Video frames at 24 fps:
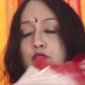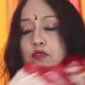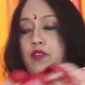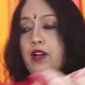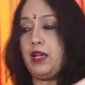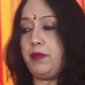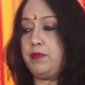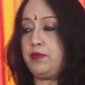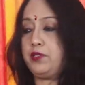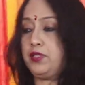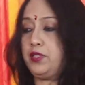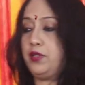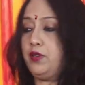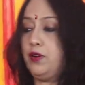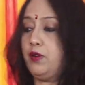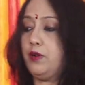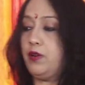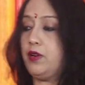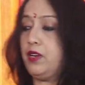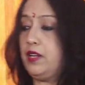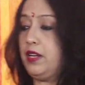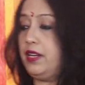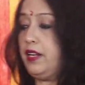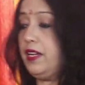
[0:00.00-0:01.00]
टू फाइव जीरो
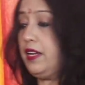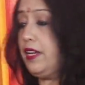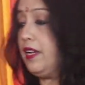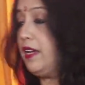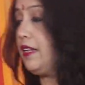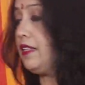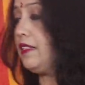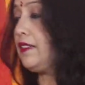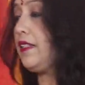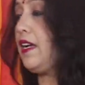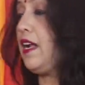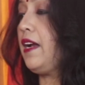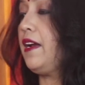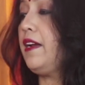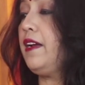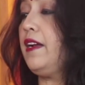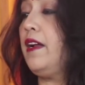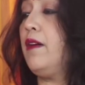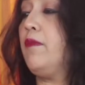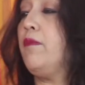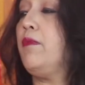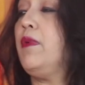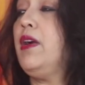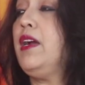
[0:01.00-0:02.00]
ओनली साड़ी
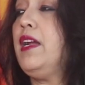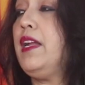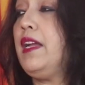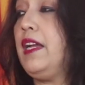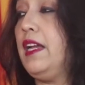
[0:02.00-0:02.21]
नंबर